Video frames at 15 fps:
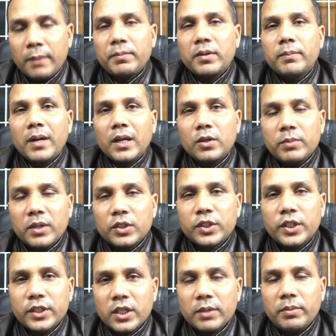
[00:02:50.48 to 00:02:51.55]
আপনি ভালো
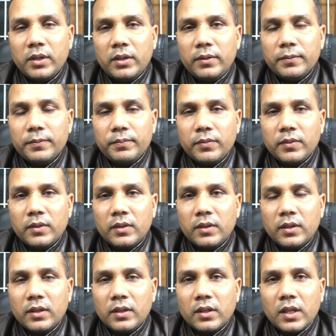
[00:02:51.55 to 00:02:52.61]
মানুষ হিসাবে
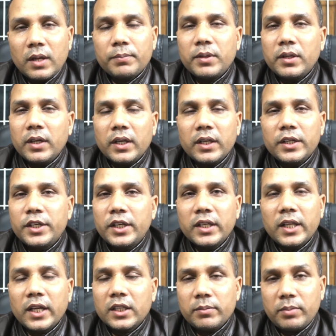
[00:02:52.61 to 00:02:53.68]
আপনি এখানে
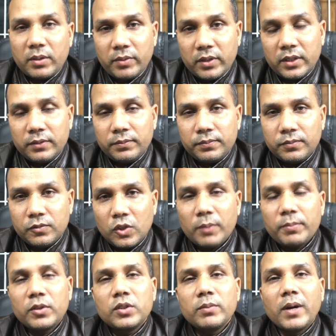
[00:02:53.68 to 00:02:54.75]
টিকে থাকতে পারবেন না তো
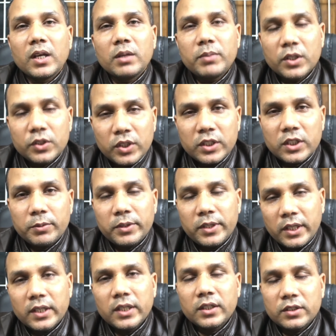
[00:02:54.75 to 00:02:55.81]
আপনি যে ভালো মানুষ হিসেবে
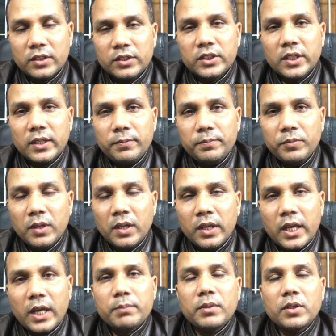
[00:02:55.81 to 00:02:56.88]
টিকে থাকতে চান
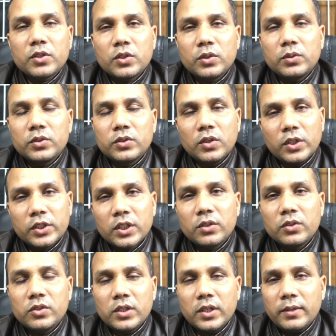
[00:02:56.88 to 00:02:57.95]
একমাত্র
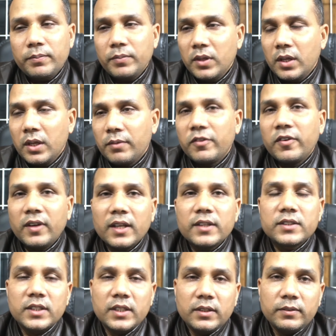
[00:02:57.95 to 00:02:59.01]
সলিউশন হচ্ছে
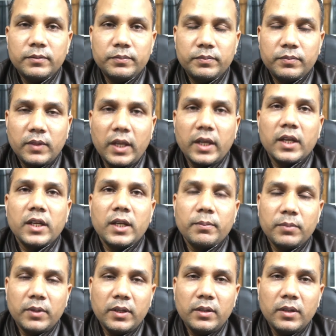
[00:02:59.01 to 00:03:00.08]
ফ্রিলান্সিং এখানে
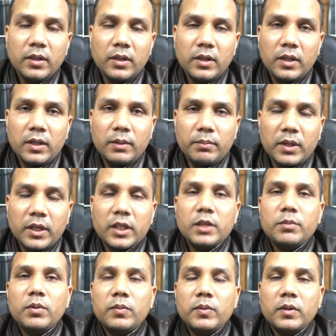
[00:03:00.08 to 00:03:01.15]
আপনি মানে
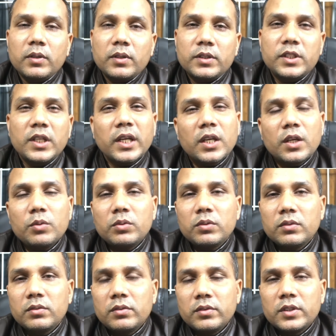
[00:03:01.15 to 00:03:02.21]
কী বলবো যে কেউ
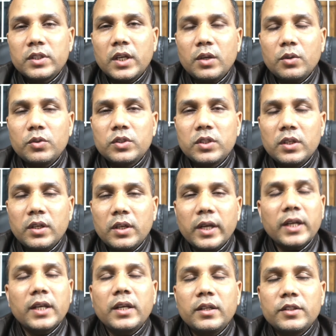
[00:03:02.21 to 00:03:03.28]
সে হচ্ছে
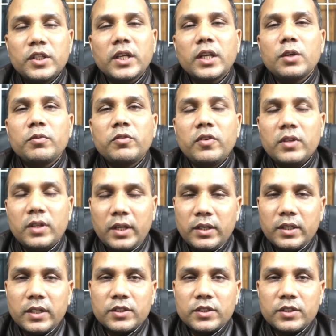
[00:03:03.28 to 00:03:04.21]
এখানে যে কেউ ফ্রি এই